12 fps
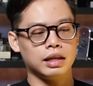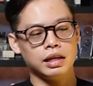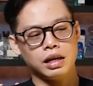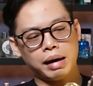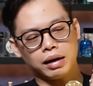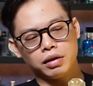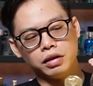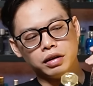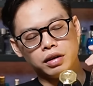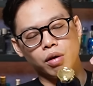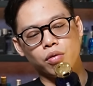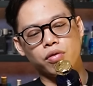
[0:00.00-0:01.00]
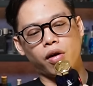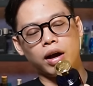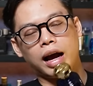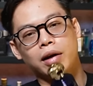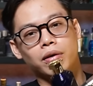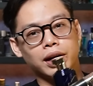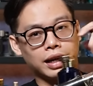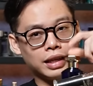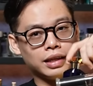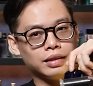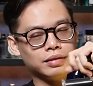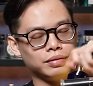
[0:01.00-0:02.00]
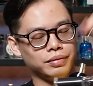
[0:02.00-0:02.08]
thì khi các bạn ngửi đầu vòi hai con này nhá